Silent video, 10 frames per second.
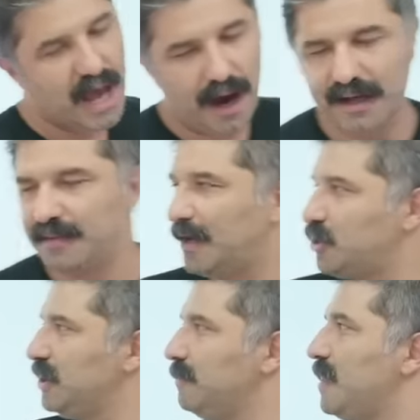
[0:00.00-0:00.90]
E haydi
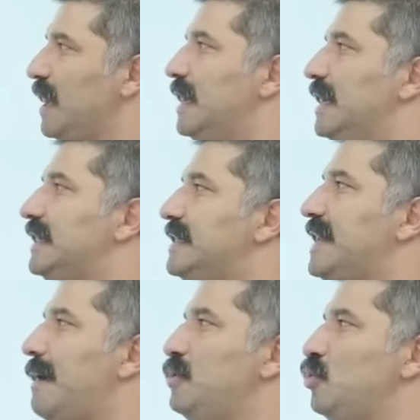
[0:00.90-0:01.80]
başlayalım.
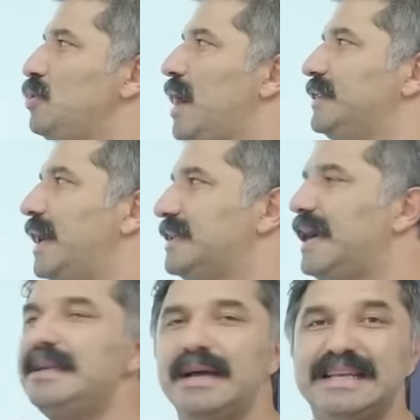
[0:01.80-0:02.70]
Gizemli dünya
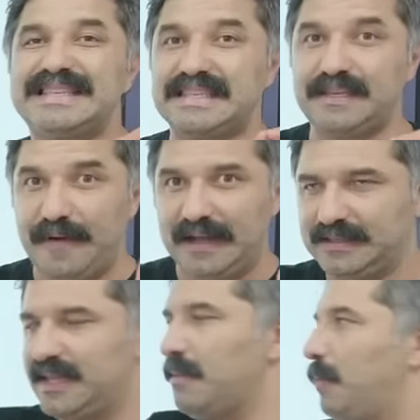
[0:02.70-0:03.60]
derken
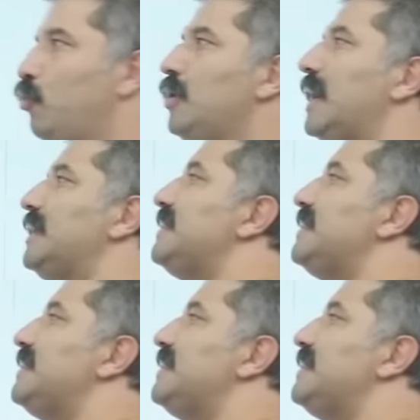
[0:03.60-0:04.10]
sıfat değil mi? Burada